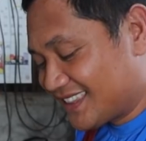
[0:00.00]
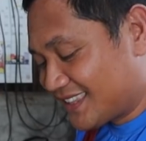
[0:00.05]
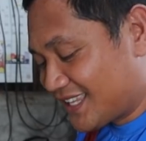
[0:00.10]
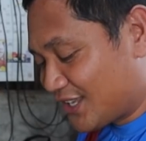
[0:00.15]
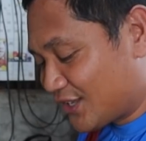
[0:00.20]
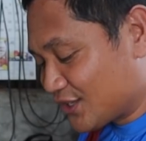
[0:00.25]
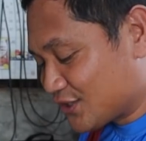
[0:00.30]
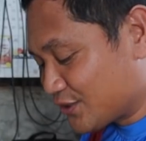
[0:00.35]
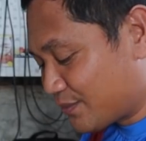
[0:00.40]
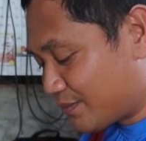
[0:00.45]

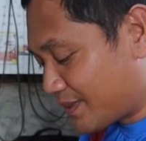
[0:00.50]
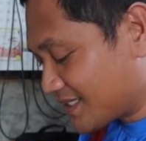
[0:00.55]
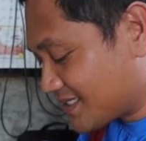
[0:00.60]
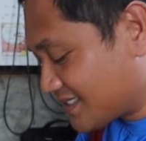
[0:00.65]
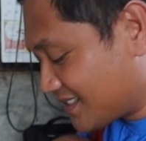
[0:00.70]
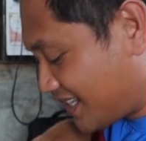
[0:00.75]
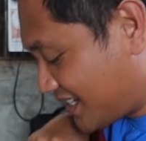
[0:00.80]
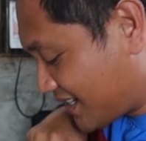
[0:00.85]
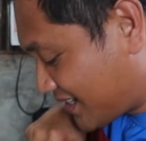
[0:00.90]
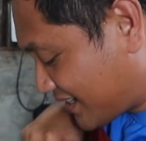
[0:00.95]
Thank you so
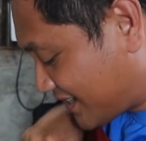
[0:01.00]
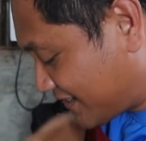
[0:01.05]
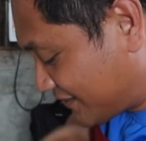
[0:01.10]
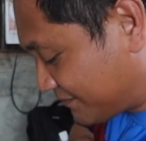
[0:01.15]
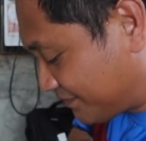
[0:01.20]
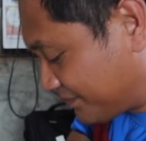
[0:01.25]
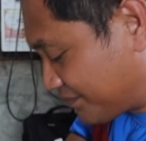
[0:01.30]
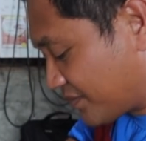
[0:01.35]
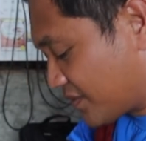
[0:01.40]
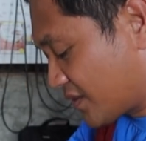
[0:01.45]
much, dear,
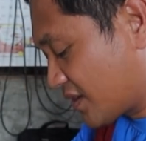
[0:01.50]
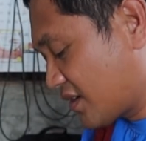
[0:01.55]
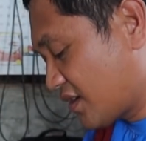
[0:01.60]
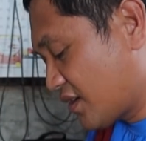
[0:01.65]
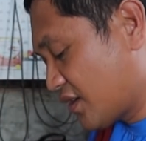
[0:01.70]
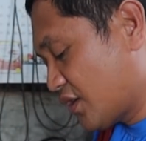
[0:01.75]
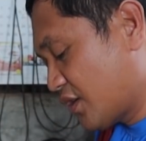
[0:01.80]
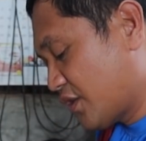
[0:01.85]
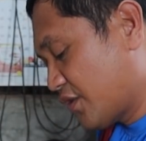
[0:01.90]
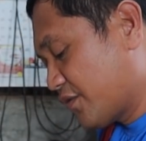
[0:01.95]

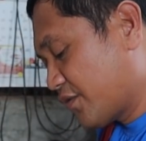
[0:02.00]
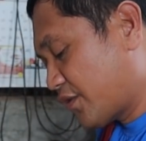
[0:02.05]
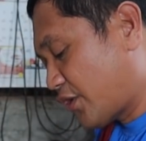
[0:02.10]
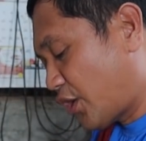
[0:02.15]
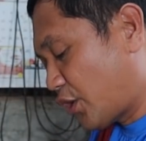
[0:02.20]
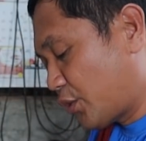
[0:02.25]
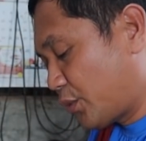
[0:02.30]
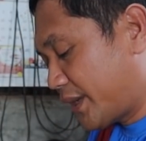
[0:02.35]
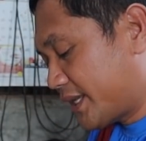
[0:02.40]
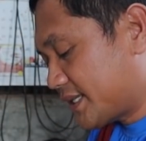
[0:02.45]

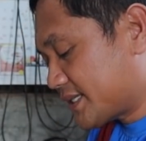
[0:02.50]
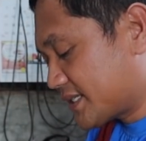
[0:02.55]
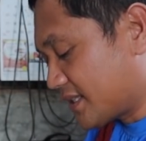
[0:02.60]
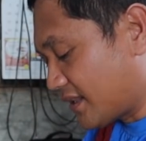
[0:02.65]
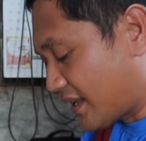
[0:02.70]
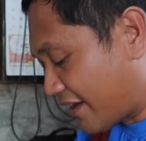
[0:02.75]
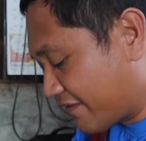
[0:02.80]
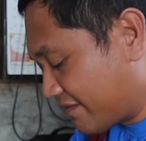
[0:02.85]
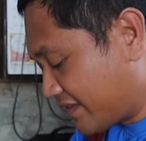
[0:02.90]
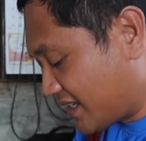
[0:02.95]
for always
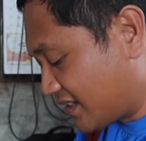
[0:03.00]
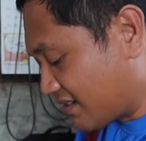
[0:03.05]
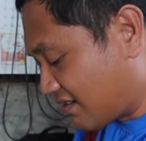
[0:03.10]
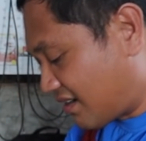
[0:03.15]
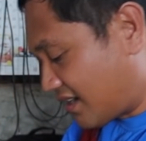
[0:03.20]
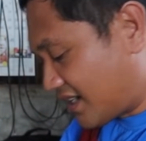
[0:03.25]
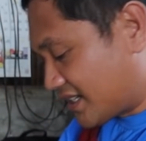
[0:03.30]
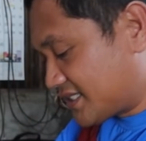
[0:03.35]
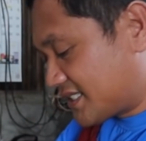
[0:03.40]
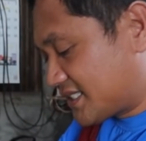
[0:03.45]
loving
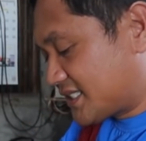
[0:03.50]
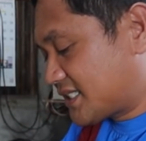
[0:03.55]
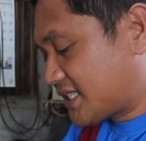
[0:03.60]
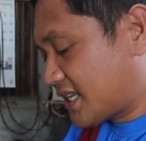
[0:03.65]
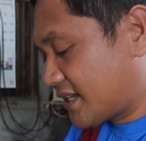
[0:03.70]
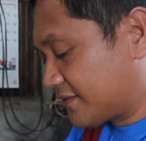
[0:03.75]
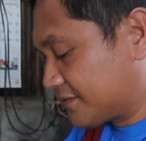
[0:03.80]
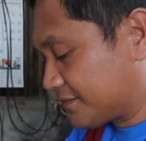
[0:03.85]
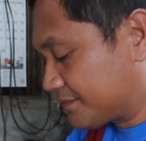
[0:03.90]
us.